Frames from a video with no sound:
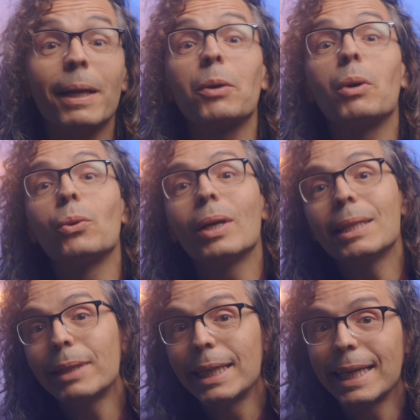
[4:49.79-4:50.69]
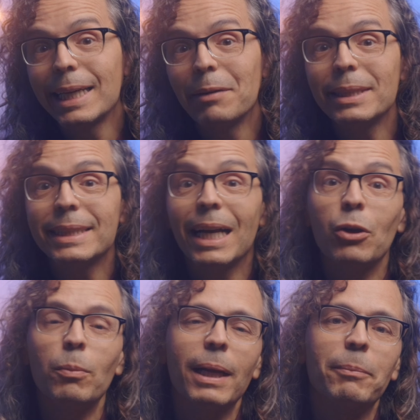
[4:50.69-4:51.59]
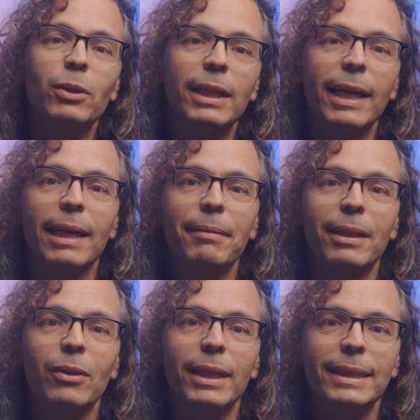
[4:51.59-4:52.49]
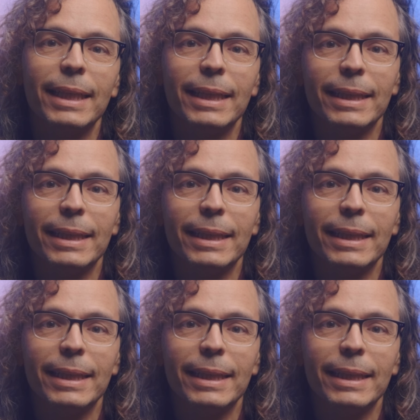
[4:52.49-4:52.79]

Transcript: para cuando haya una ligera brisa o para ponerla en grabaciones en